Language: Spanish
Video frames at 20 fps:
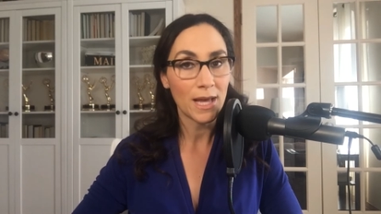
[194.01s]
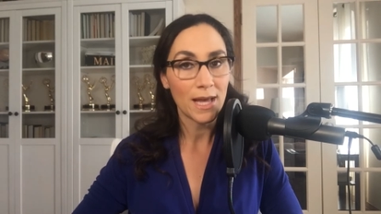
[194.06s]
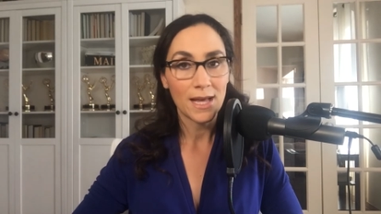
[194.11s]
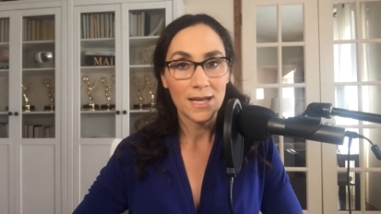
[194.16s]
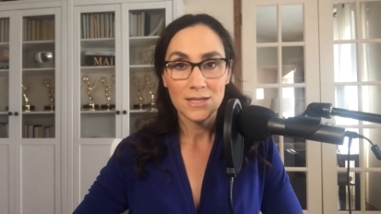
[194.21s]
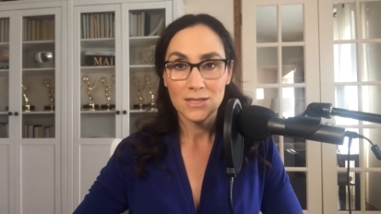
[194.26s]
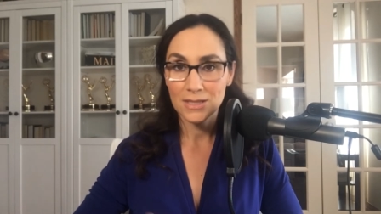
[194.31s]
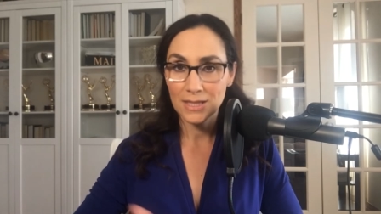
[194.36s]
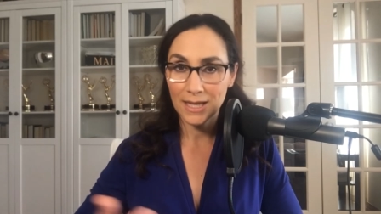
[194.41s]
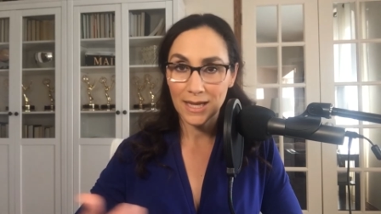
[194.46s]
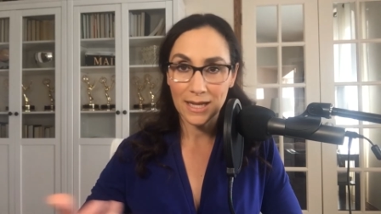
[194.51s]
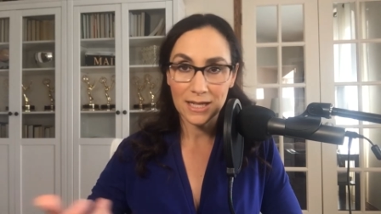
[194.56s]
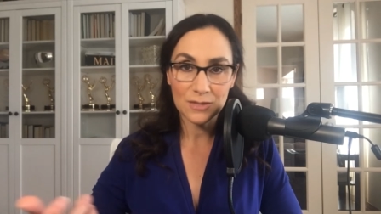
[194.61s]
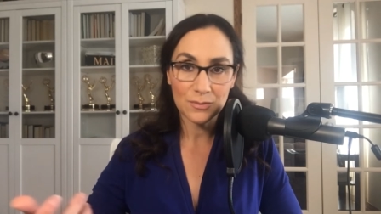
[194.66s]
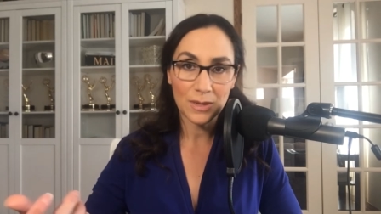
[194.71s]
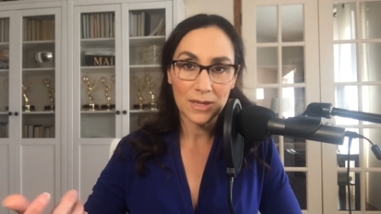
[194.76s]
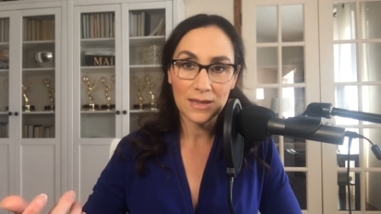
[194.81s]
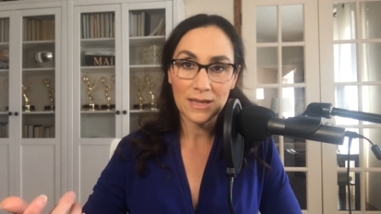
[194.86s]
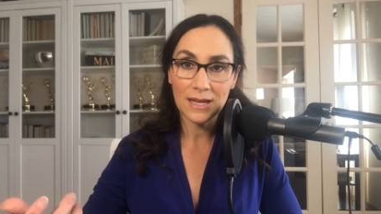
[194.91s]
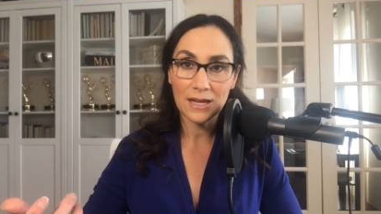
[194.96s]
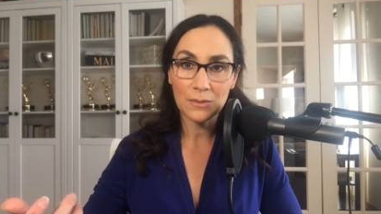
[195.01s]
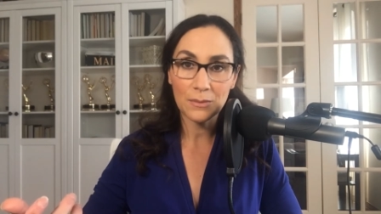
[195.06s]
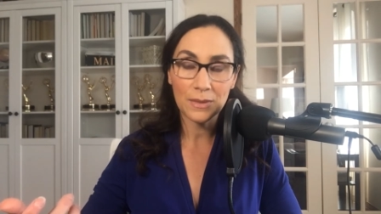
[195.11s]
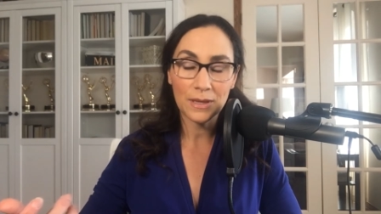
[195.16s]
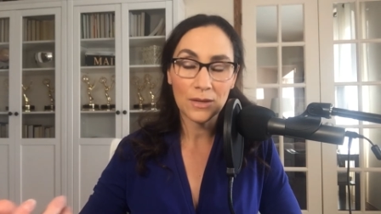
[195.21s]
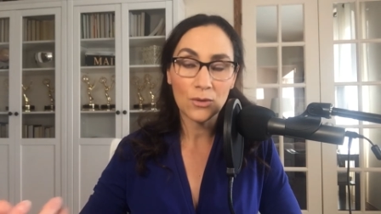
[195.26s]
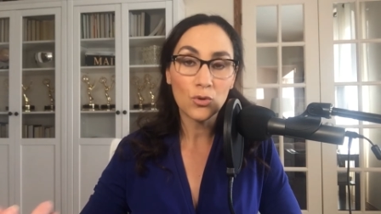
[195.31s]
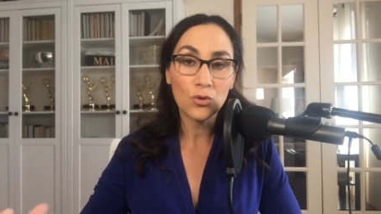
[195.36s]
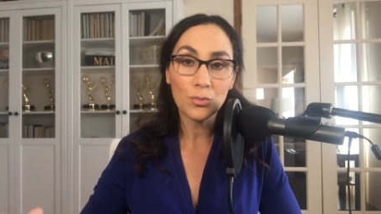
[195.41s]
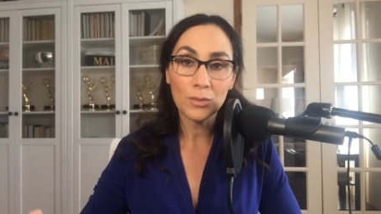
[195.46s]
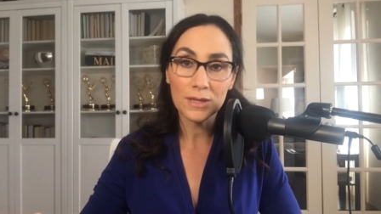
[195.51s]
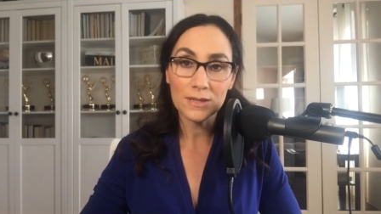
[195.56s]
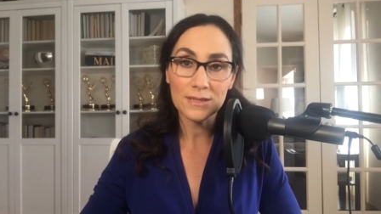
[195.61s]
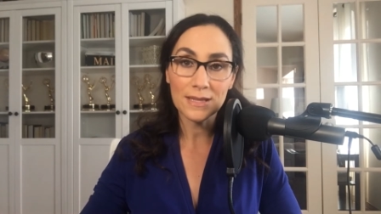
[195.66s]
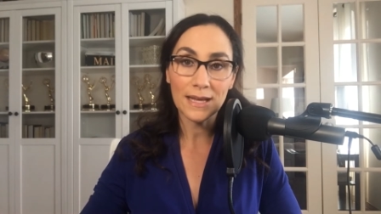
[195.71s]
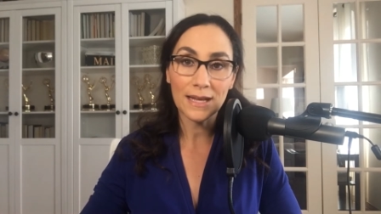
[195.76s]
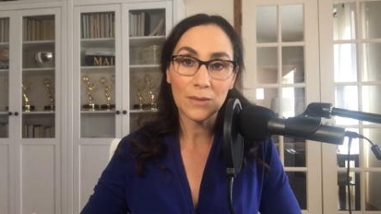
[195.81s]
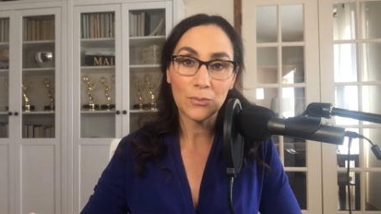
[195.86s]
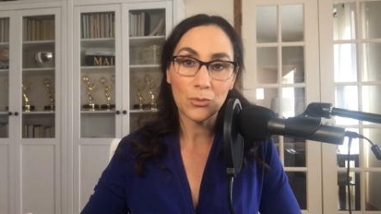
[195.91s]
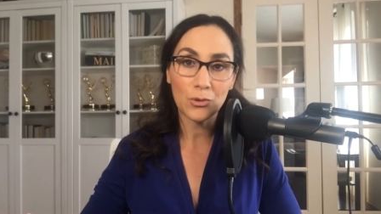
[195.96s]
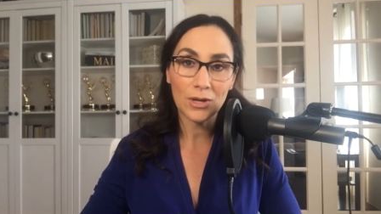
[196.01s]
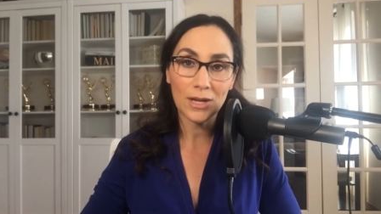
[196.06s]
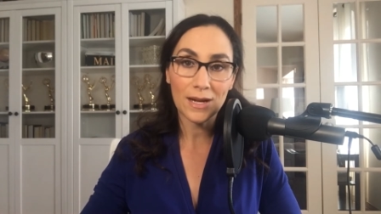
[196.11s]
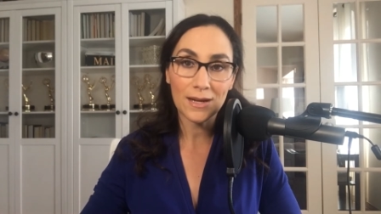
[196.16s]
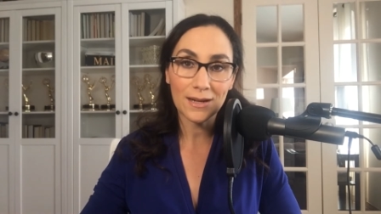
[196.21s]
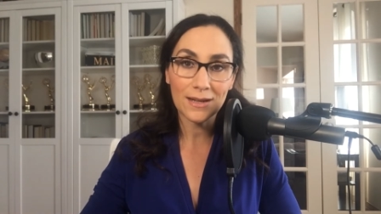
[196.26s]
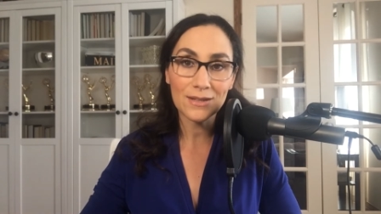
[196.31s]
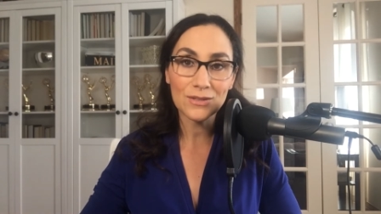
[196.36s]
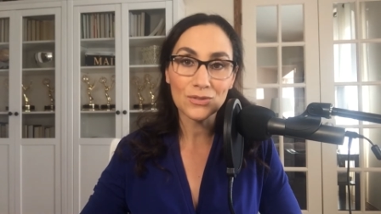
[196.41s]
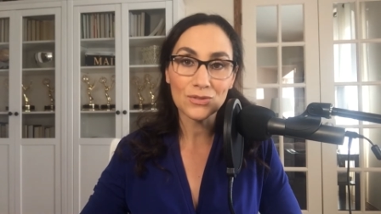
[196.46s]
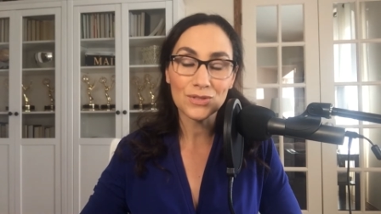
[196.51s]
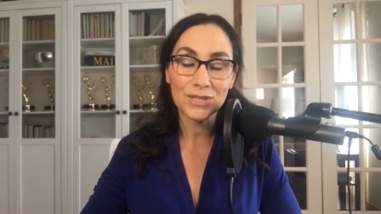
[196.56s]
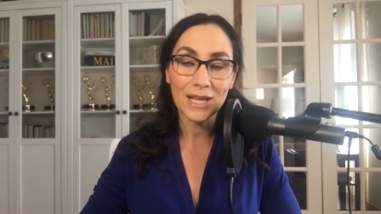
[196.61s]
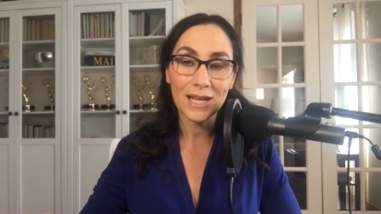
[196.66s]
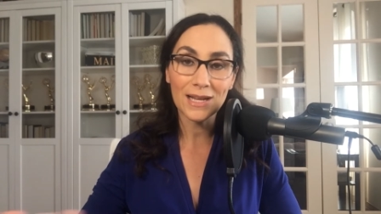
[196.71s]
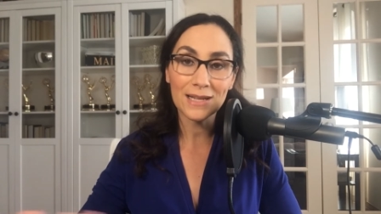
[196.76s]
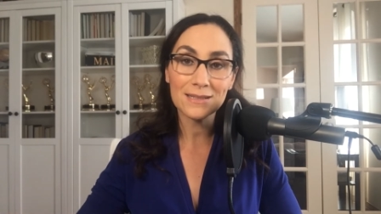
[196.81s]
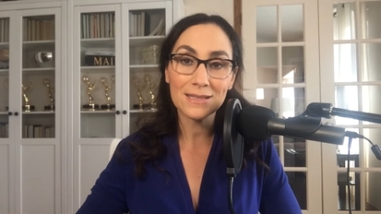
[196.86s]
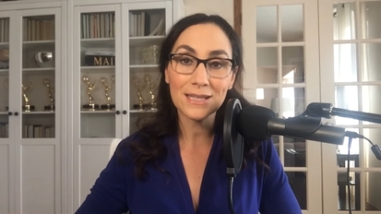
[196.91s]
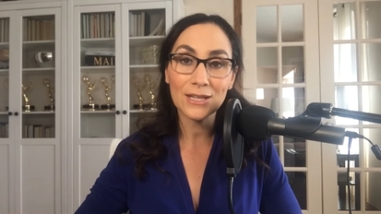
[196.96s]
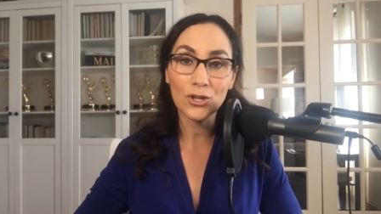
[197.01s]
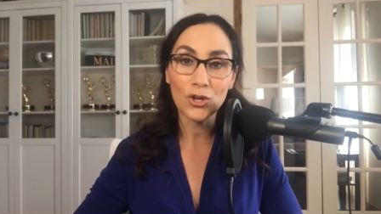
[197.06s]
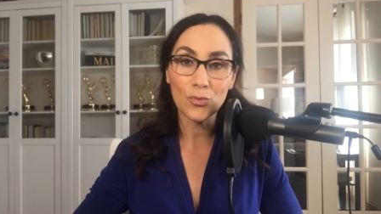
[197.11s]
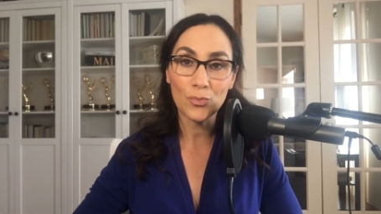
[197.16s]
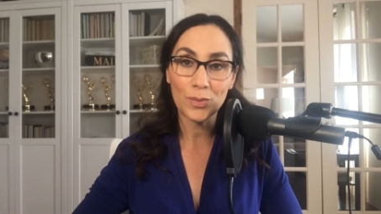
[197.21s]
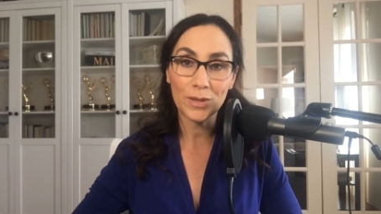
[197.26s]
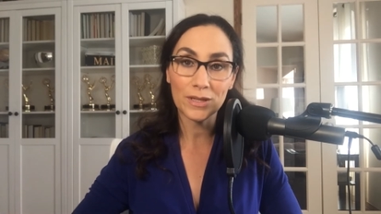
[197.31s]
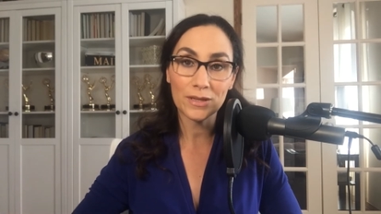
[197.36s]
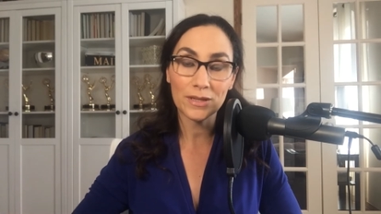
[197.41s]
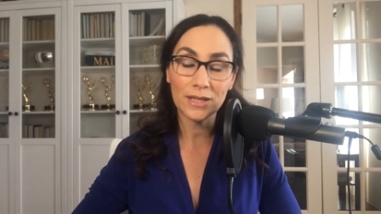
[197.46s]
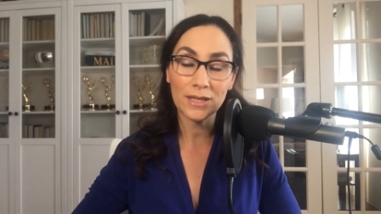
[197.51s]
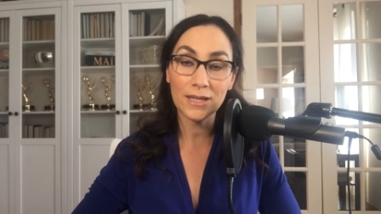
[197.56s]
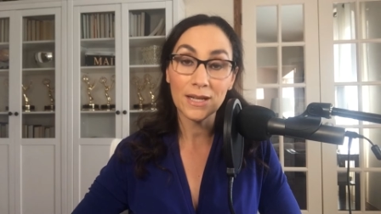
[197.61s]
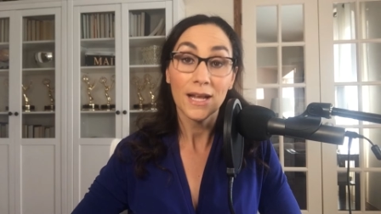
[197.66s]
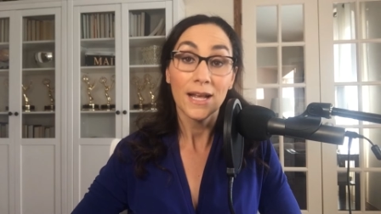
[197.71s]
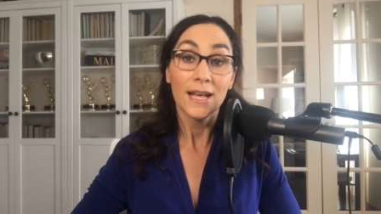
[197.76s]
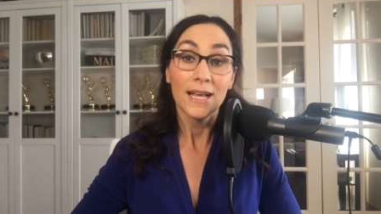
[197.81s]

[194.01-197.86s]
si quieres mandarme un mensaje por las redes sociales y compartir